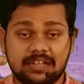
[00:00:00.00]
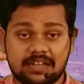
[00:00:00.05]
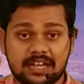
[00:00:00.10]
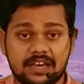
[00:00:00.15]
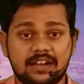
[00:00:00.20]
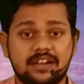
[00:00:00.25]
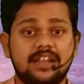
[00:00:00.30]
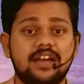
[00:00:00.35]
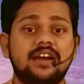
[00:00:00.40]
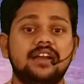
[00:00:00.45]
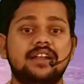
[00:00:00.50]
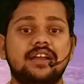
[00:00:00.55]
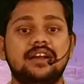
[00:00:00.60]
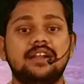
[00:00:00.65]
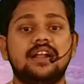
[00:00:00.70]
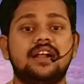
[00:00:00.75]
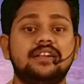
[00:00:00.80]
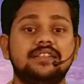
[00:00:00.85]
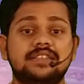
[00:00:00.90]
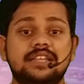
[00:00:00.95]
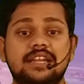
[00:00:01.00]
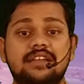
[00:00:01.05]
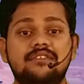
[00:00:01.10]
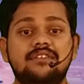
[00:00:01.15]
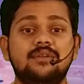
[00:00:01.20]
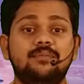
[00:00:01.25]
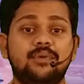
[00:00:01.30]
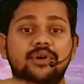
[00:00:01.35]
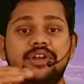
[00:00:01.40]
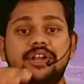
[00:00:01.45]
ட டக்கு டக்குன்னு அடுத்த
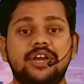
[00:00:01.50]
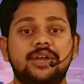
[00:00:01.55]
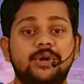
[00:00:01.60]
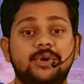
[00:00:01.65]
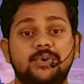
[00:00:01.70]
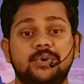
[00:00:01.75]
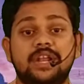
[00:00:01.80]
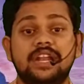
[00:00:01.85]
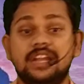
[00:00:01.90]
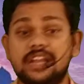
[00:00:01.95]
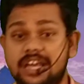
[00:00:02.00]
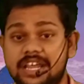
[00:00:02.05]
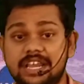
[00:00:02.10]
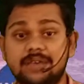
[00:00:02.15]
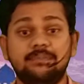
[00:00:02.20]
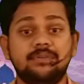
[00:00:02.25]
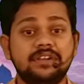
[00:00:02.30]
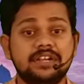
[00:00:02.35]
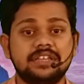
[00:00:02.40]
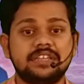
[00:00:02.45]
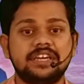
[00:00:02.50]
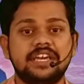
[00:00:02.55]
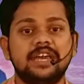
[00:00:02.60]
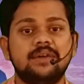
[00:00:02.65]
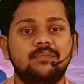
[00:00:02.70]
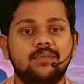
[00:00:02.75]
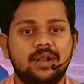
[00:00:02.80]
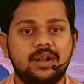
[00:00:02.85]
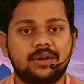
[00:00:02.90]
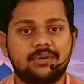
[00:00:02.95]
லெவல் போயிட்டே இருக்கணும் ஏன்னா நிறைய பேர் அந்த
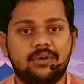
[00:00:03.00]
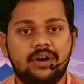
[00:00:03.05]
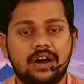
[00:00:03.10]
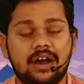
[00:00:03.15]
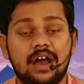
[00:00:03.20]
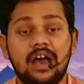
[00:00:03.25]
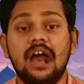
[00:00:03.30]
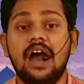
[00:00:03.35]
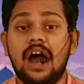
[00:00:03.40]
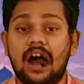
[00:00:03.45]
கேம் விளையாடுவாங்க